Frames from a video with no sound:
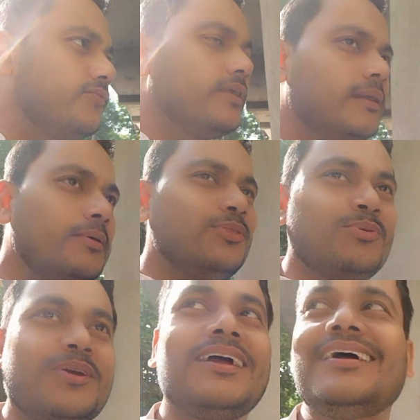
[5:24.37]
फिलहाल बंद
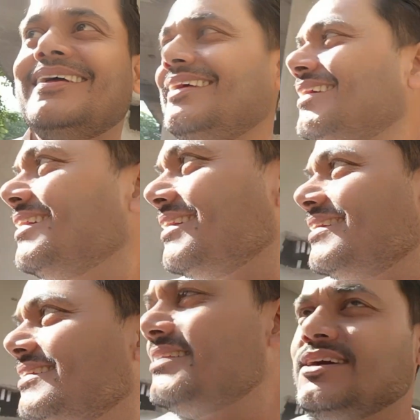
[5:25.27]
हो गया
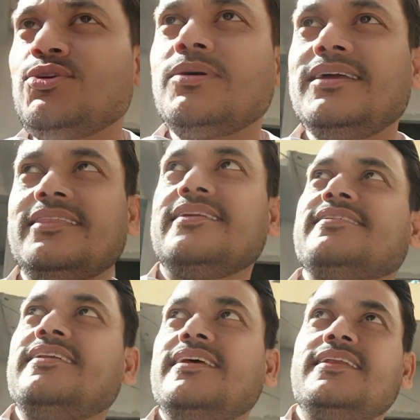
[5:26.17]
चलो भाई अंदर
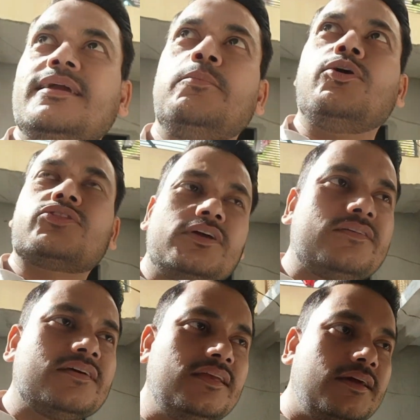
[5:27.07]
चल रहे हैं लेकिन बहुत तेज़
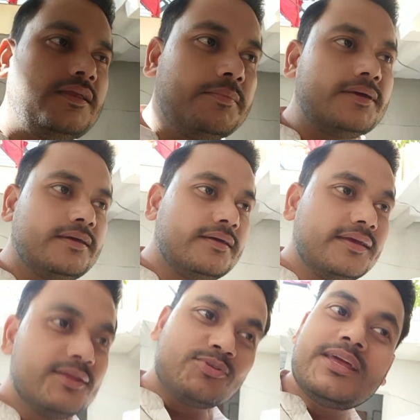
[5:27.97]
था रियली में
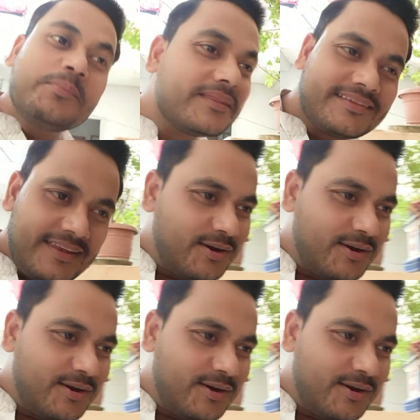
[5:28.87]
तुझे नहीं पता चला